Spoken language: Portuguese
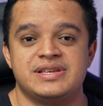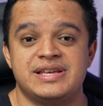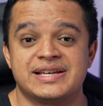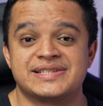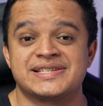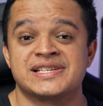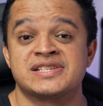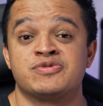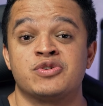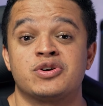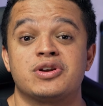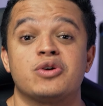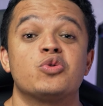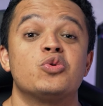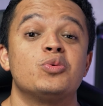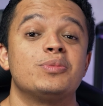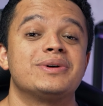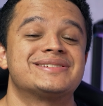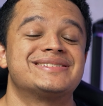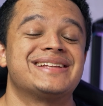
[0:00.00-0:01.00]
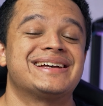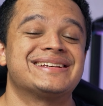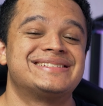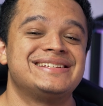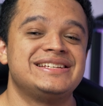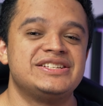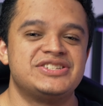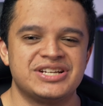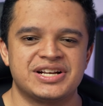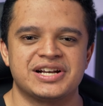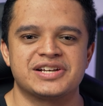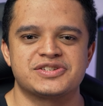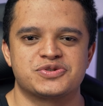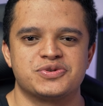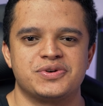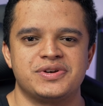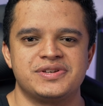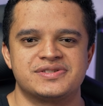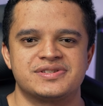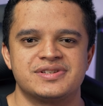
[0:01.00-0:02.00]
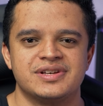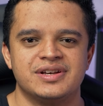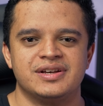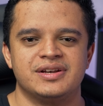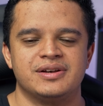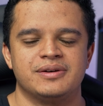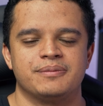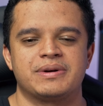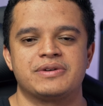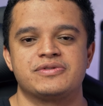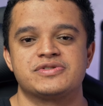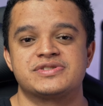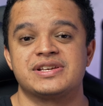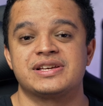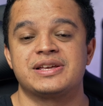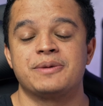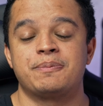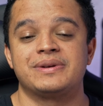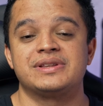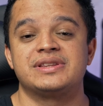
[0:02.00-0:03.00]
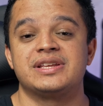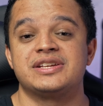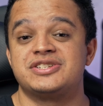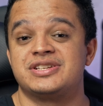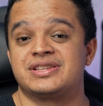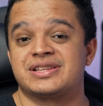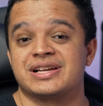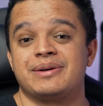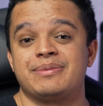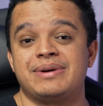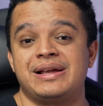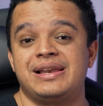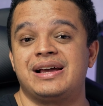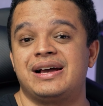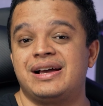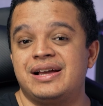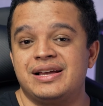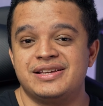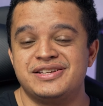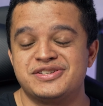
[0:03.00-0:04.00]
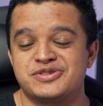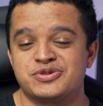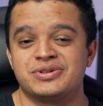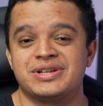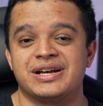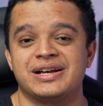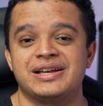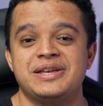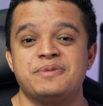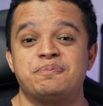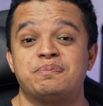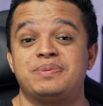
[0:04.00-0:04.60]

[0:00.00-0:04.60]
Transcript: E essas foram algumas das indicações para você que pretende trabalhar, estudar e